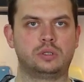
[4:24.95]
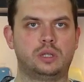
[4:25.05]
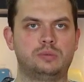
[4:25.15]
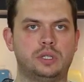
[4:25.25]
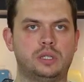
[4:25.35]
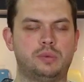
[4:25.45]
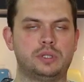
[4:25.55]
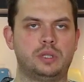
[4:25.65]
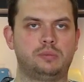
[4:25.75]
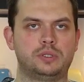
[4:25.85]
Надо обязательно
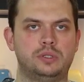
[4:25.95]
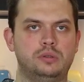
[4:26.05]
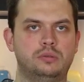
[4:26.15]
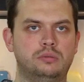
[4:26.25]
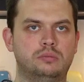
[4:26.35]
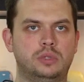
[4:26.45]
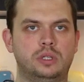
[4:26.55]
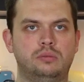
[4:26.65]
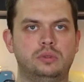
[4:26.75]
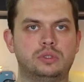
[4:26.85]
опять снять пластину угу.
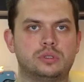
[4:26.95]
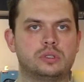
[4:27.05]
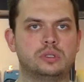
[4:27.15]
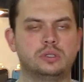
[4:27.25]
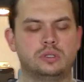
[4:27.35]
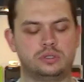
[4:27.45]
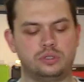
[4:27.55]
и вытащить э, Понятно.